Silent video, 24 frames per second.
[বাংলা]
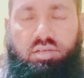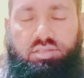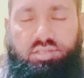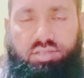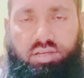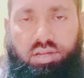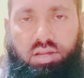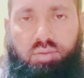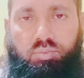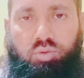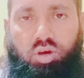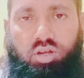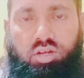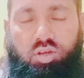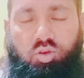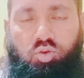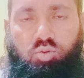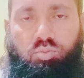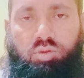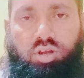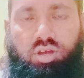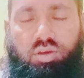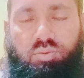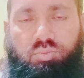আসসালামু
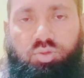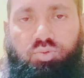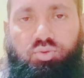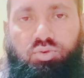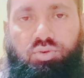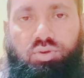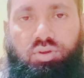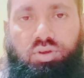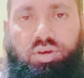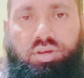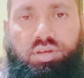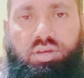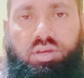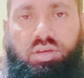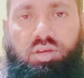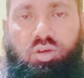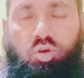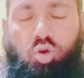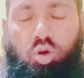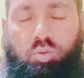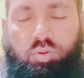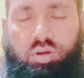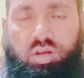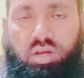আলাইকুম রহমতুল্লাহ
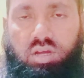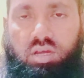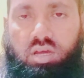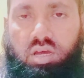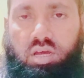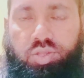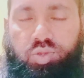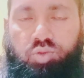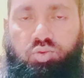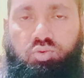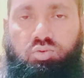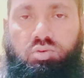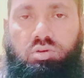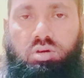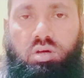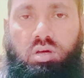ওবরাকাত